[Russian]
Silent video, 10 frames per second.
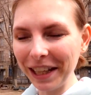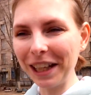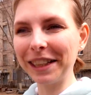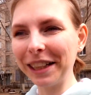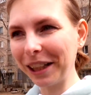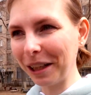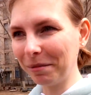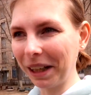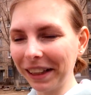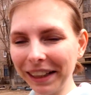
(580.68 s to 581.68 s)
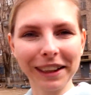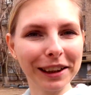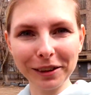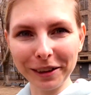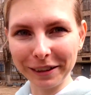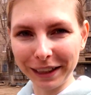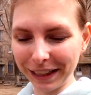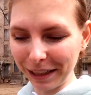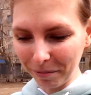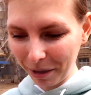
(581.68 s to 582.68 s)
я делала обратно. Кто говорит,
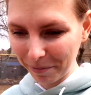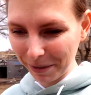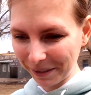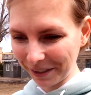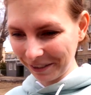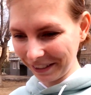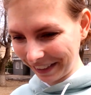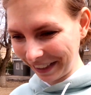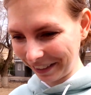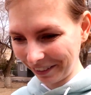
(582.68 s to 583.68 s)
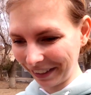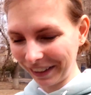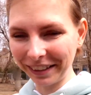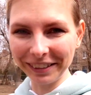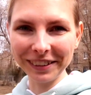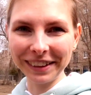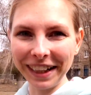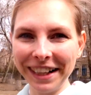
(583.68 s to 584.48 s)
самообслуживание какое? Я говорю, ну да,